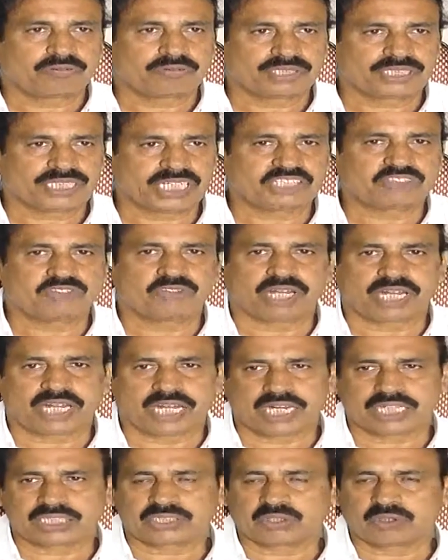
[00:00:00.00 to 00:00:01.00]

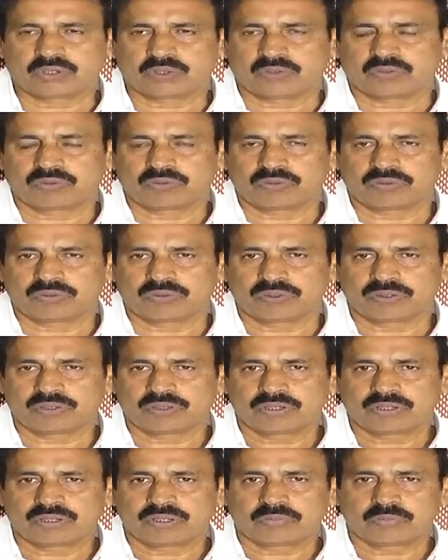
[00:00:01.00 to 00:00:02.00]
విషజ్వరాలతో
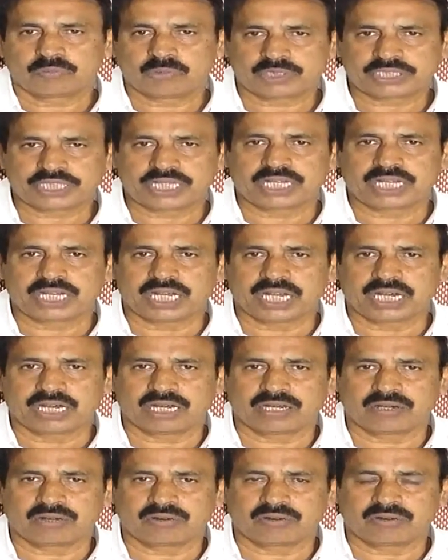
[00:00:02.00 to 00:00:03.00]
ముఖ్యంగా
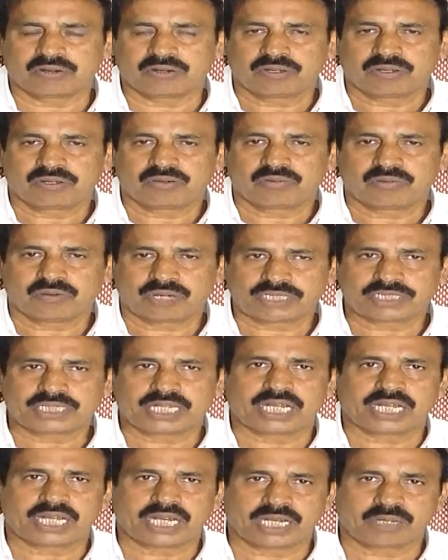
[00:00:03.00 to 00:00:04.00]

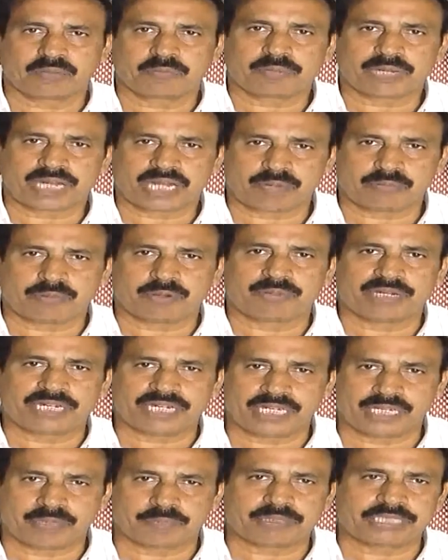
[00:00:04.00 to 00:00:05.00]
వర్షాకాలం
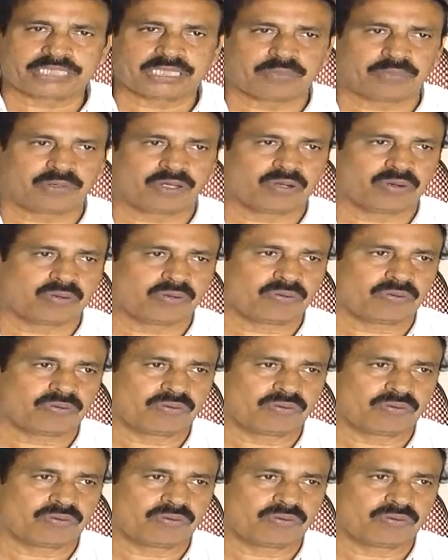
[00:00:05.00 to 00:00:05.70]
ప్రారంభమైన నేపథ్యంలో